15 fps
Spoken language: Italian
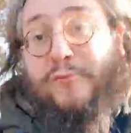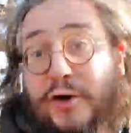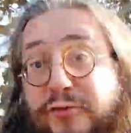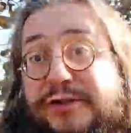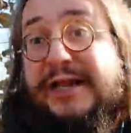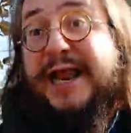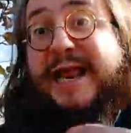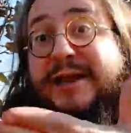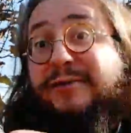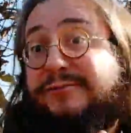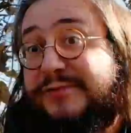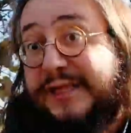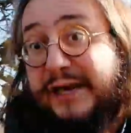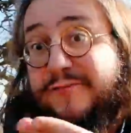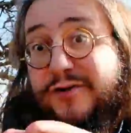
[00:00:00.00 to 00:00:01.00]
volevo dire io,
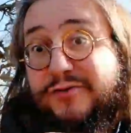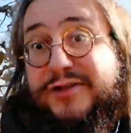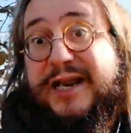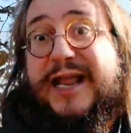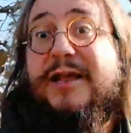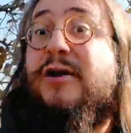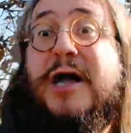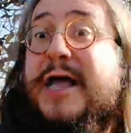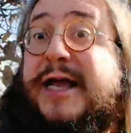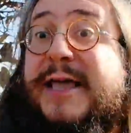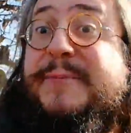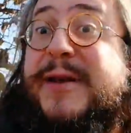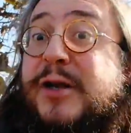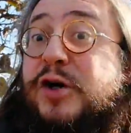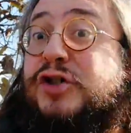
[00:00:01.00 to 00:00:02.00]
te lo volevo dire io. Che
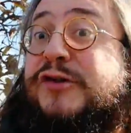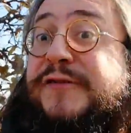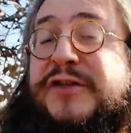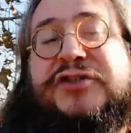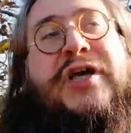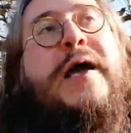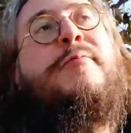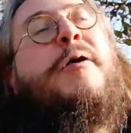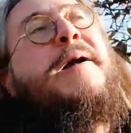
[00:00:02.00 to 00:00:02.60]
percorso facciamo?